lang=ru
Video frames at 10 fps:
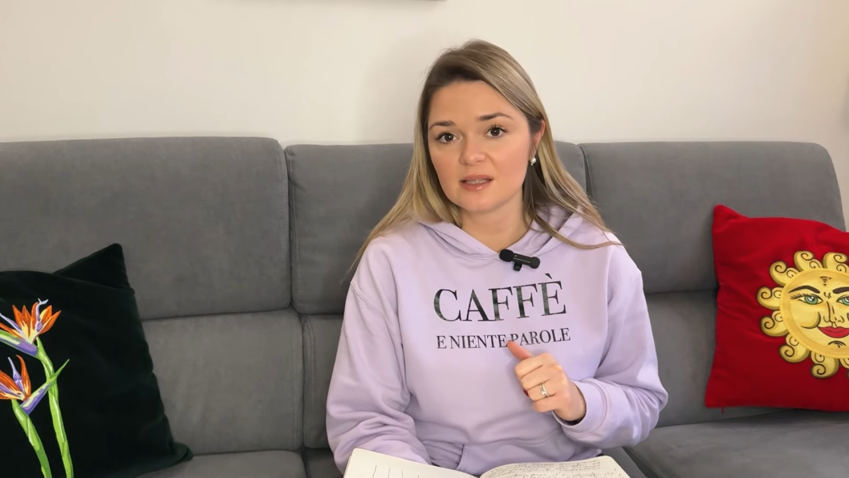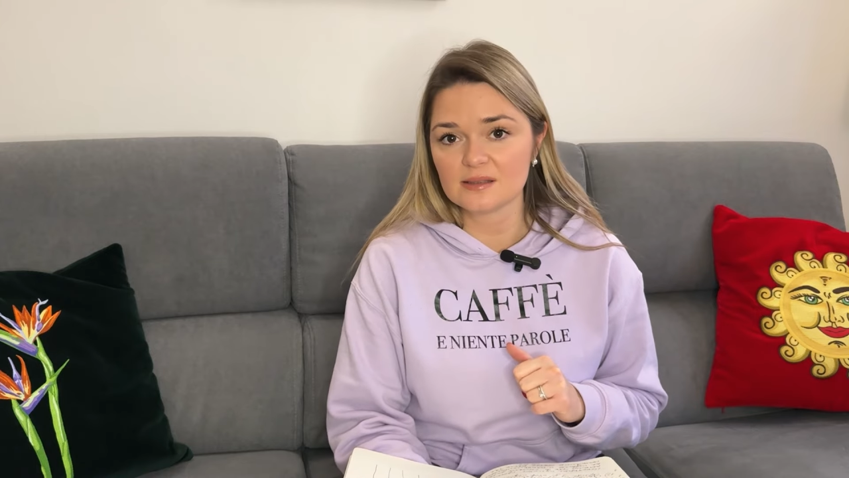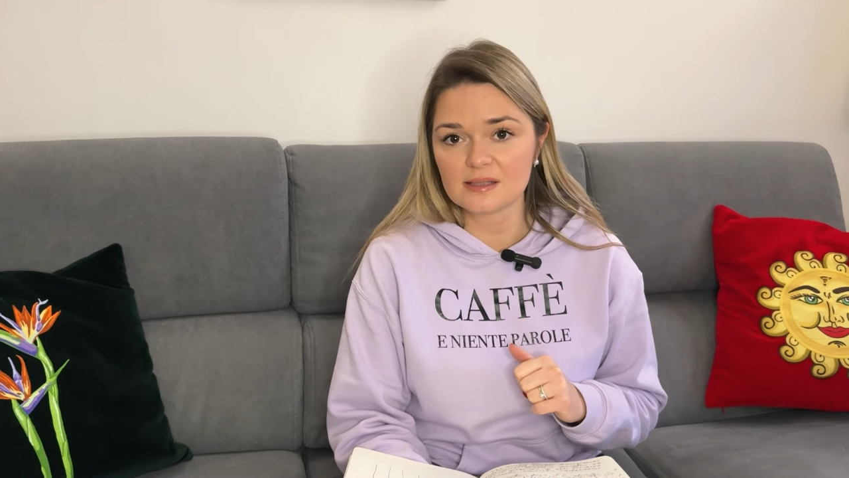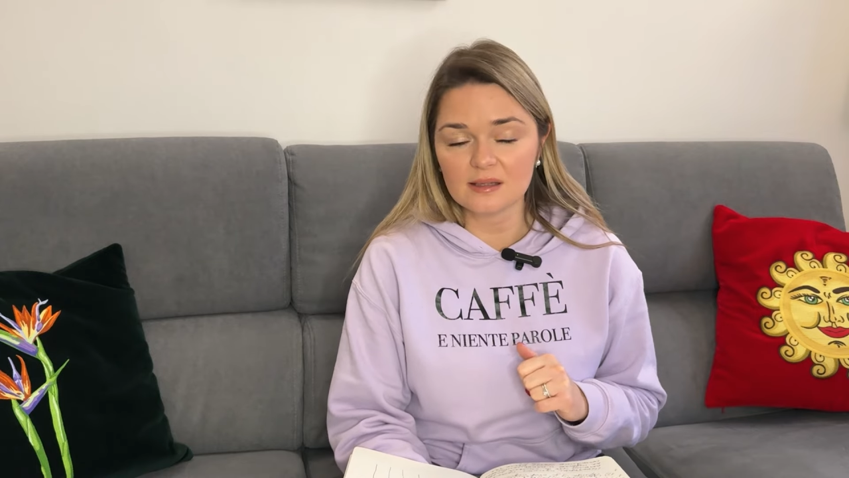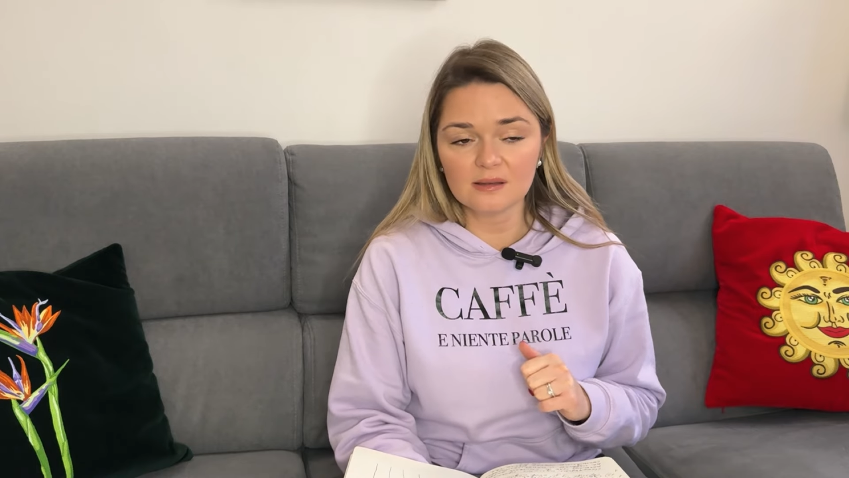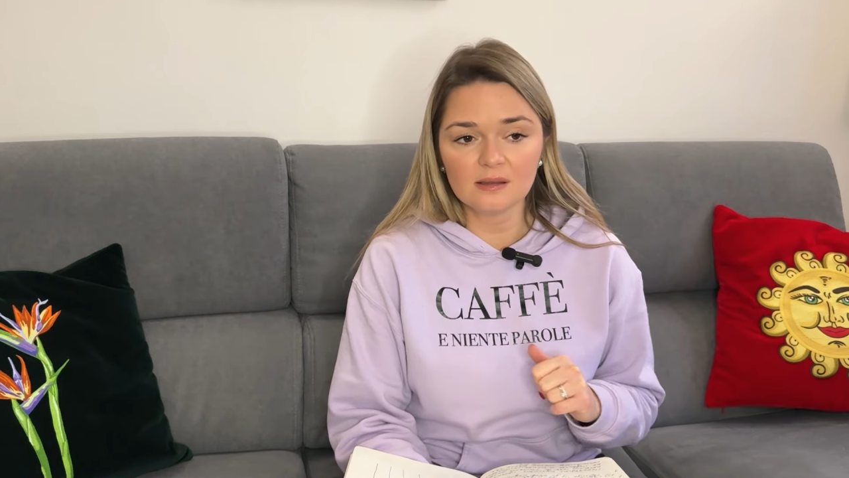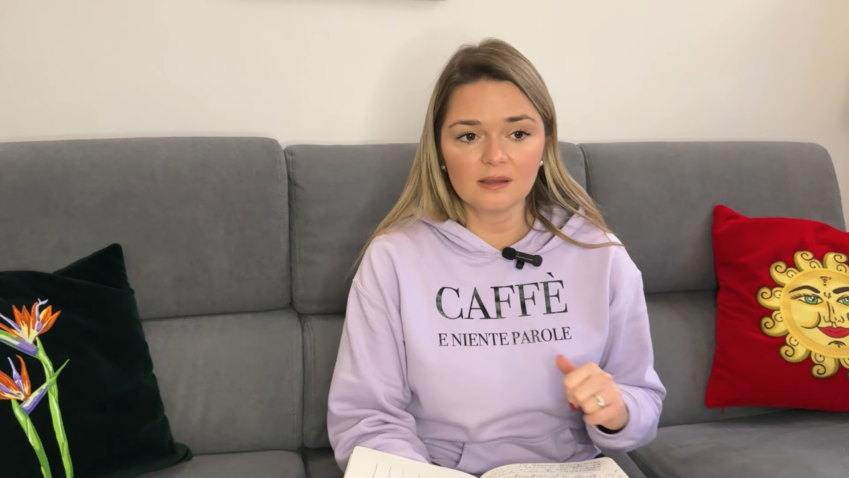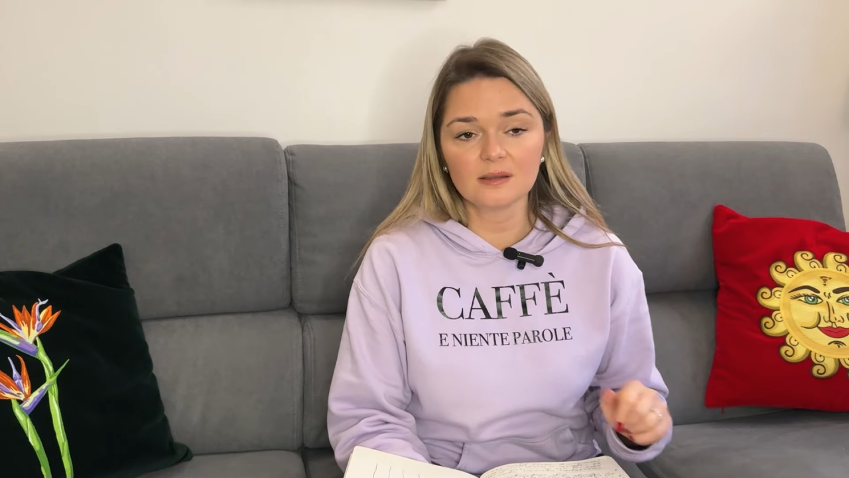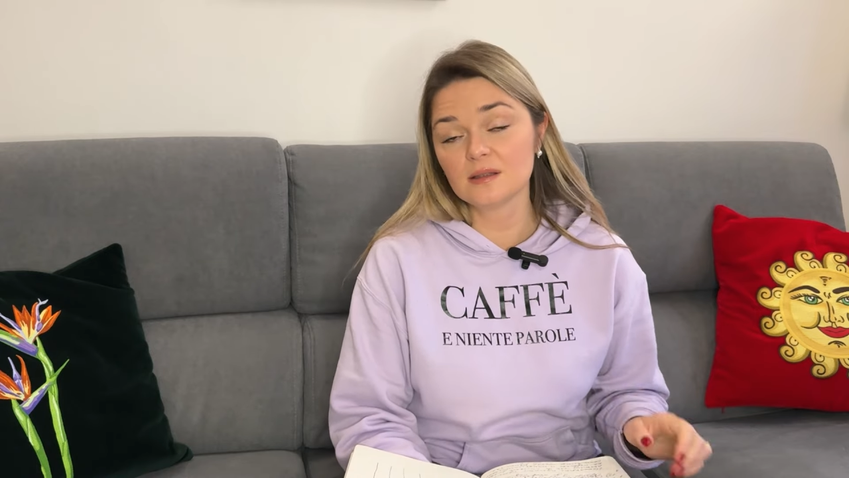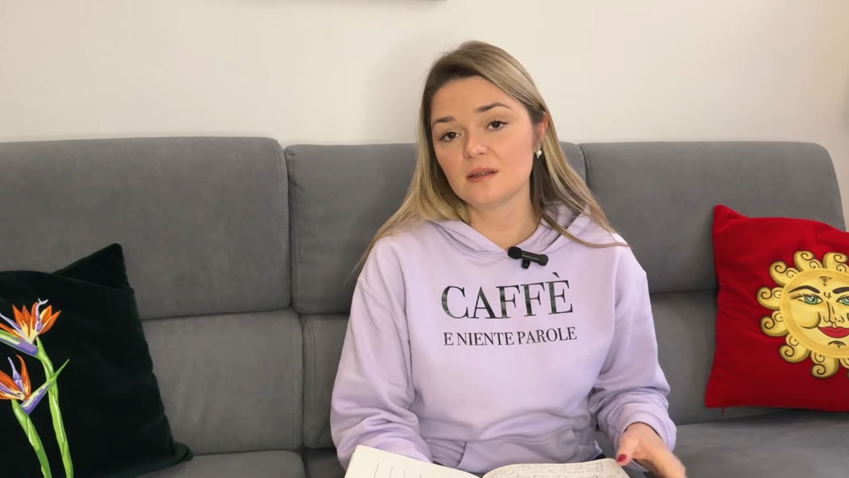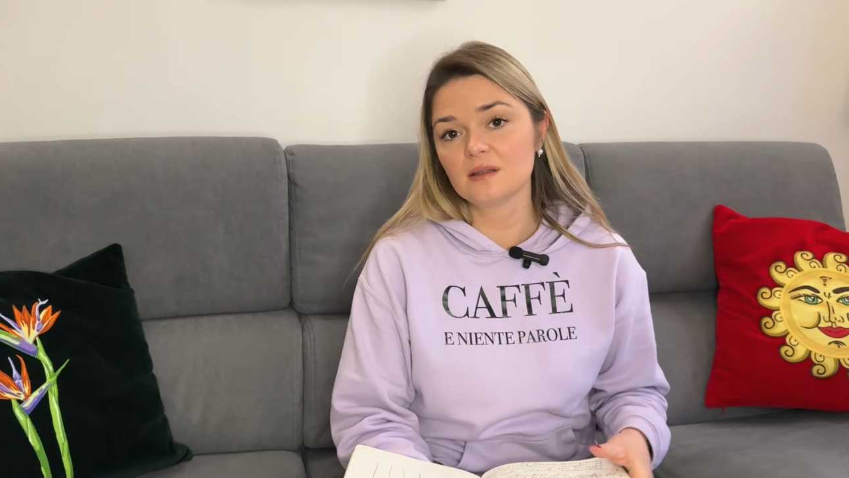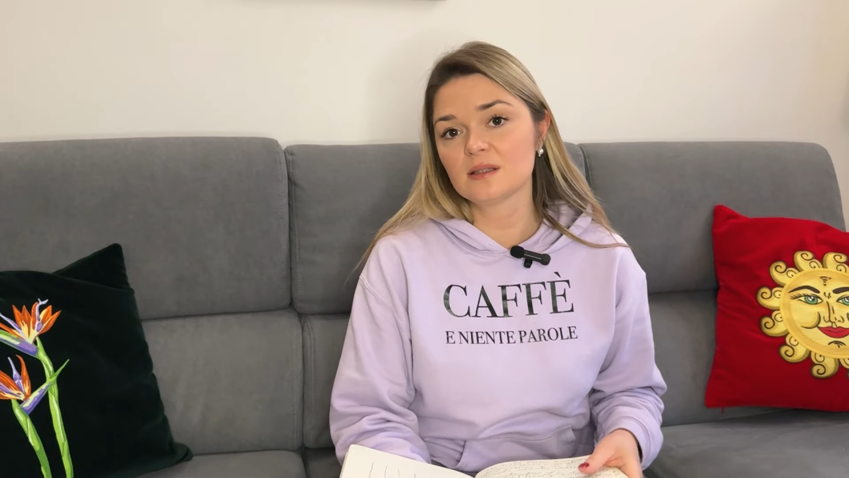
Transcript: я делала и